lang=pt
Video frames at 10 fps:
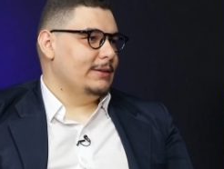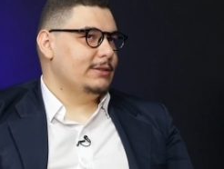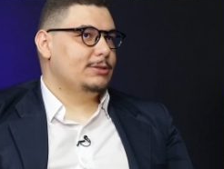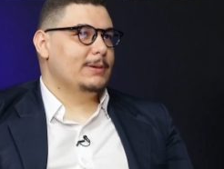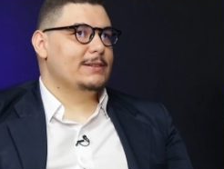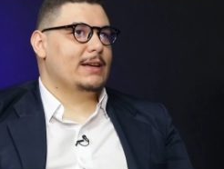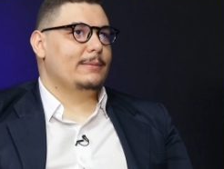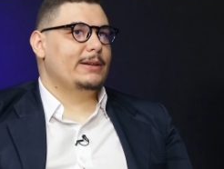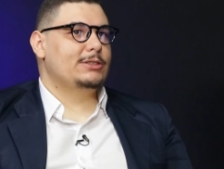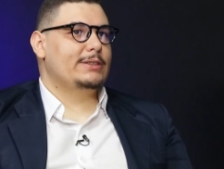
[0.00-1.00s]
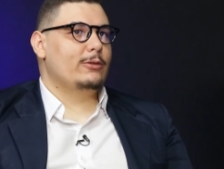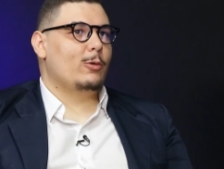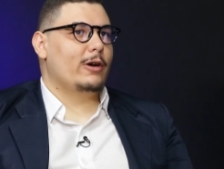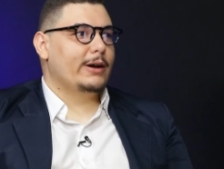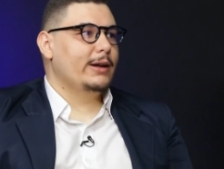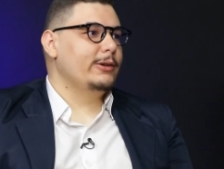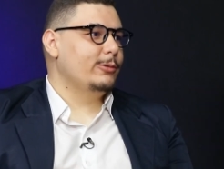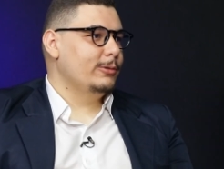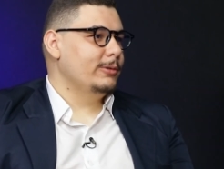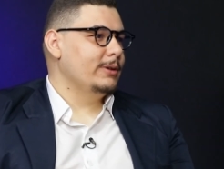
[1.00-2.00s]
A gente basicamente tem o
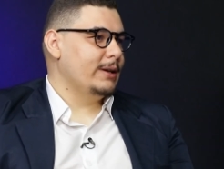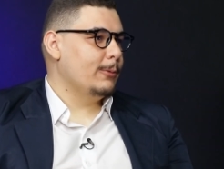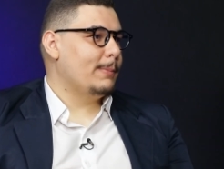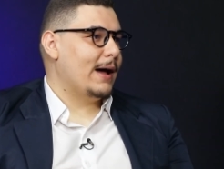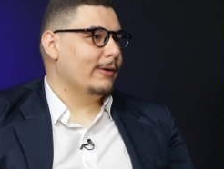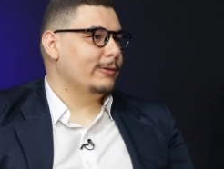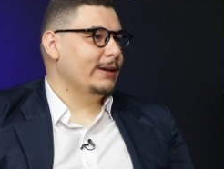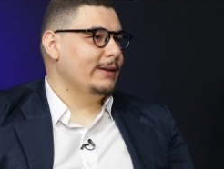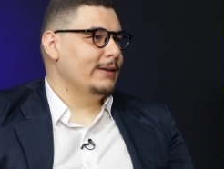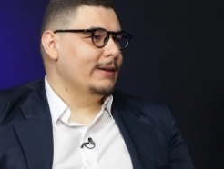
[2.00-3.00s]
orgânico e o pago, né?